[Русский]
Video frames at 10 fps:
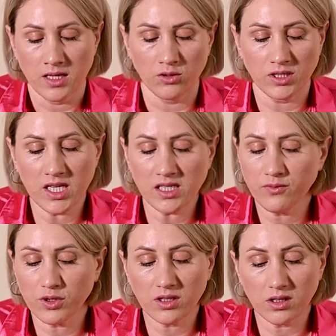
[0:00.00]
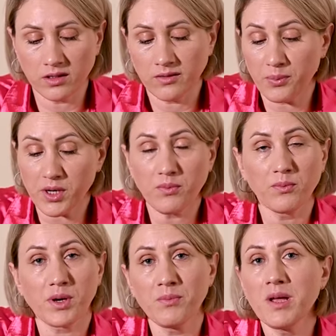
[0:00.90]
но здесь вот э, про
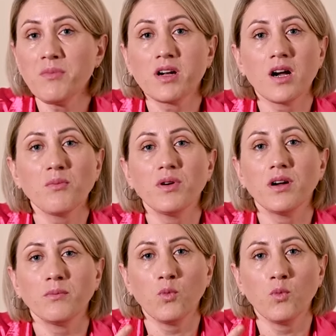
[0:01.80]
проблема как бы